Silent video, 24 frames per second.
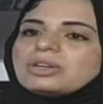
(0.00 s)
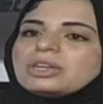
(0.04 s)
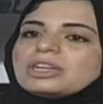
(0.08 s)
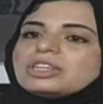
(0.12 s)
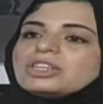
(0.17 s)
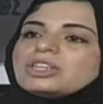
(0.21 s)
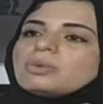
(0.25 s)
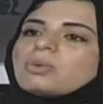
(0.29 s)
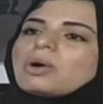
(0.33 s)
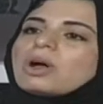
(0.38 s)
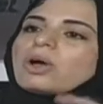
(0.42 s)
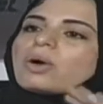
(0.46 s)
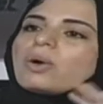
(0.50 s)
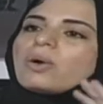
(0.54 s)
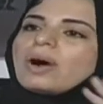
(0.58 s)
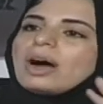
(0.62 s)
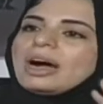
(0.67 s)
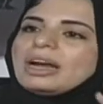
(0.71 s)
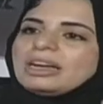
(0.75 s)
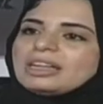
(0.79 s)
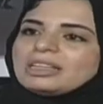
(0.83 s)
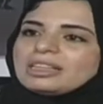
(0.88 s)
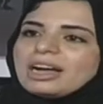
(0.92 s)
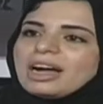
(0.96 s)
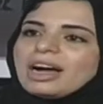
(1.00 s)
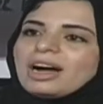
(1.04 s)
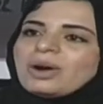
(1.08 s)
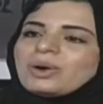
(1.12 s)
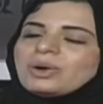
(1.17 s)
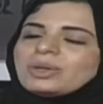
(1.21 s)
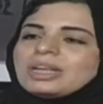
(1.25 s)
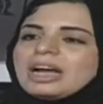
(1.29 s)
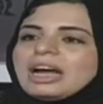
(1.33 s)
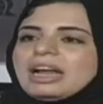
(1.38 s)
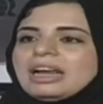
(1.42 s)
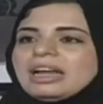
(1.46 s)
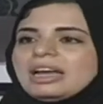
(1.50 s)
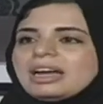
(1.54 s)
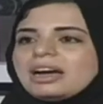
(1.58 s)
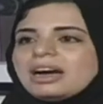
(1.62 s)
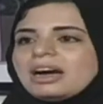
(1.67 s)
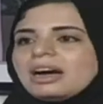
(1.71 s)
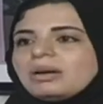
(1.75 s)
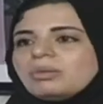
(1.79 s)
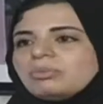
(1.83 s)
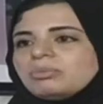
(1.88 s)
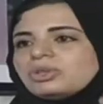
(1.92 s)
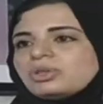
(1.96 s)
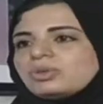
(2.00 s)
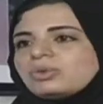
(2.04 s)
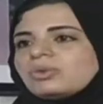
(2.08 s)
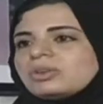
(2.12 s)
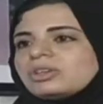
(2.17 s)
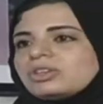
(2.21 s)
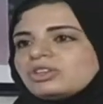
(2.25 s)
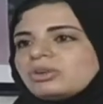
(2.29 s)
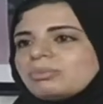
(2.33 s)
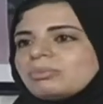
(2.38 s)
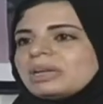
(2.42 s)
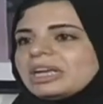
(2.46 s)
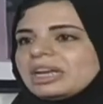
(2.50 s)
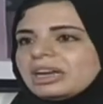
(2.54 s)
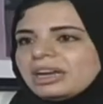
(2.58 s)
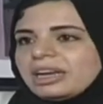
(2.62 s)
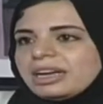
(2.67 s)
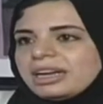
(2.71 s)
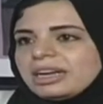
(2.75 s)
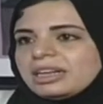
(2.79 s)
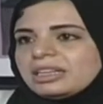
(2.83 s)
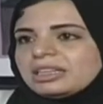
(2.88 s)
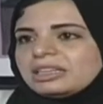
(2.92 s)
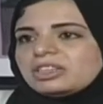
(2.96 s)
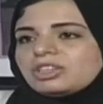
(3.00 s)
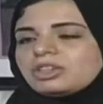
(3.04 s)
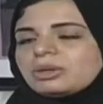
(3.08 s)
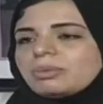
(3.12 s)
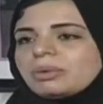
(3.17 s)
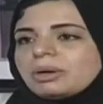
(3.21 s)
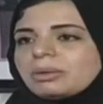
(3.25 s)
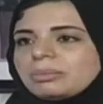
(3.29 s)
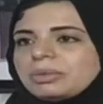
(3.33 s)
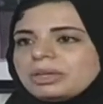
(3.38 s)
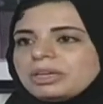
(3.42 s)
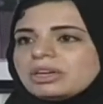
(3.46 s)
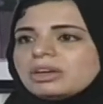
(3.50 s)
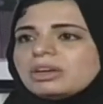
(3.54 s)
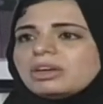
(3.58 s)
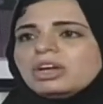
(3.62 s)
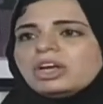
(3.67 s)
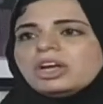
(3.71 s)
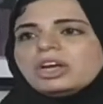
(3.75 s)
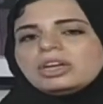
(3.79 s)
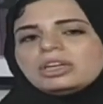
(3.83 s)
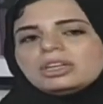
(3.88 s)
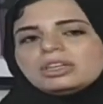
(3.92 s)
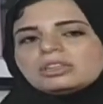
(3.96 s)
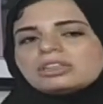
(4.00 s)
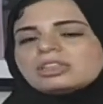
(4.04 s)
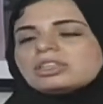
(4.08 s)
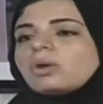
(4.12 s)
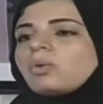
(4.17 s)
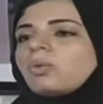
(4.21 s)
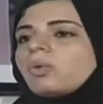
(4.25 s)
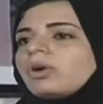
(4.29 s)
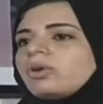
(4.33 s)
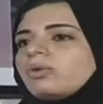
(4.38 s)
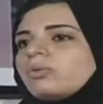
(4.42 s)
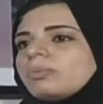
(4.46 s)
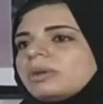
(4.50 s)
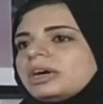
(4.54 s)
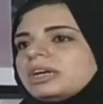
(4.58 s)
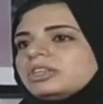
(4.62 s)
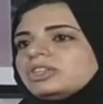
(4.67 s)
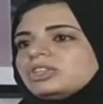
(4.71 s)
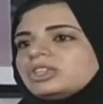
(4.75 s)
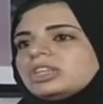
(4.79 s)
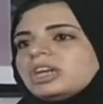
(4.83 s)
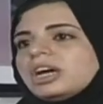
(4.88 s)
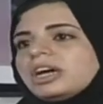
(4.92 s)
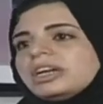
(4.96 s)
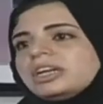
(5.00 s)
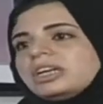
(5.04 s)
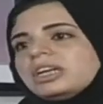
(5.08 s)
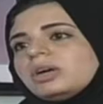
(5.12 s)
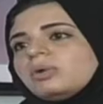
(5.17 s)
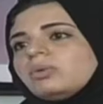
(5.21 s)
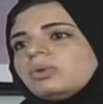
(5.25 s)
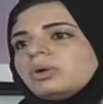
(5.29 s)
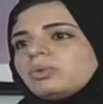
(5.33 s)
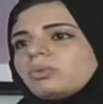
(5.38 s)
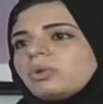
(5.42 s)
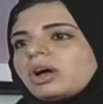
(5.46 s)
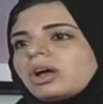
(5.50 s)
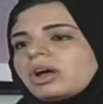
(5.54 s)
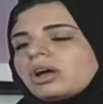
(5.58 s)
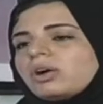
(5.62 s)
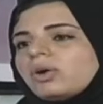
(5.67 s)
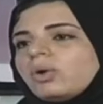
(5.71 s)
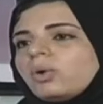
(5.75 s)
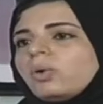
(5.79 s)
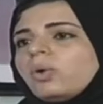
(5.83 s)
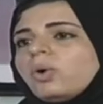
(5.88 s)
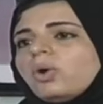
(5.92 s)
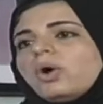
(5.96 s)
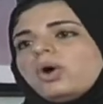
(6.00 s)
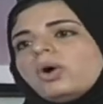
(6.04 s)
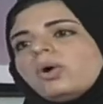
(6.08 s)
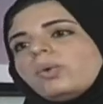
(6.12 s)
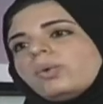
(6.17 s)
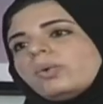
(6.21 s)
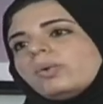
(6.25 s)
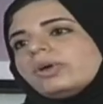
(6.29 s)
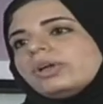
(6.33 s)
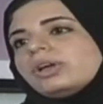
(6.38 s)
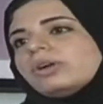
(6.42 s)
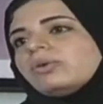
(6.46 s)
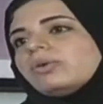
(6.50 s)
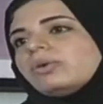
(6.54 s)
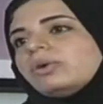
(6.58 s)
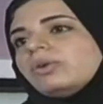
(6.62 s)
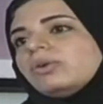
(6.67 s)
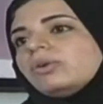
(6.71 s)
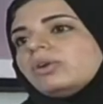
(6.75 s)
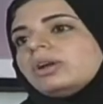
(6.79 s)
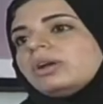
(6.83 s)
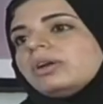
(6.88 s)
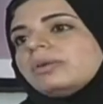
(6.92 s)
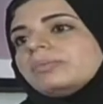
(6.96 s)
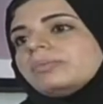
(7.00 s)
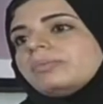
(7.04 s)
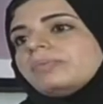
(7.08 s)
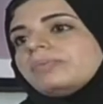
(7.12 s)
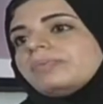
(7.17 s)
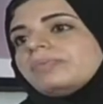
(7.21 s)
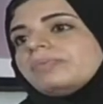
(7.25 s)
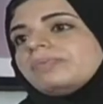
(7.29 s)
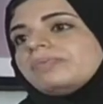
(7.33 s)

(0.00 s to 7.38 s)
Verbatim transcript: كورنيش يوقعوا على تعهد عليها بصوره جميله يعني شبابيه يتصوروا مع جداريه ويوقعوا ويقولوا هذا الاسلوب